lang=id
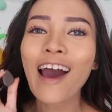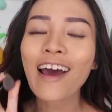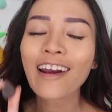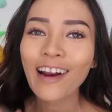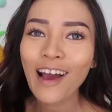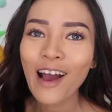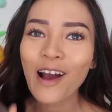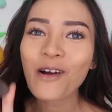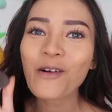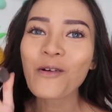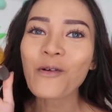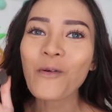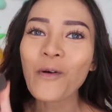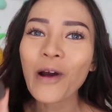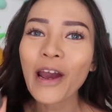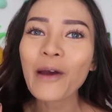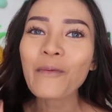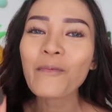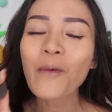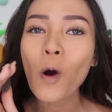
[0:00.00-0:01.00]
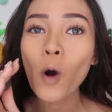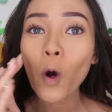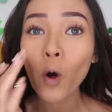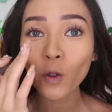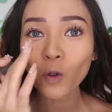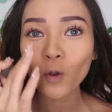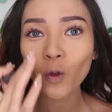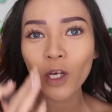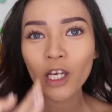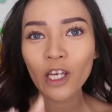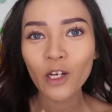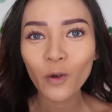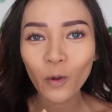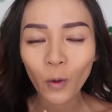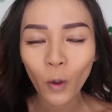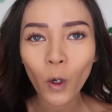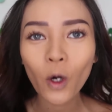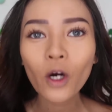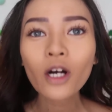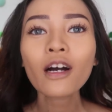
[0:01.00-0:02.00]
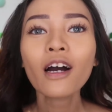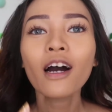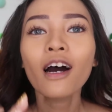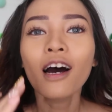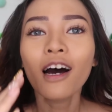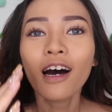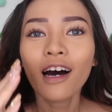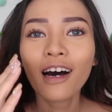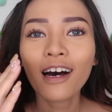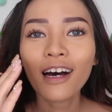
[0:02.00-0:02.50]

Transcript: Sekarang gue mau kontur hidung.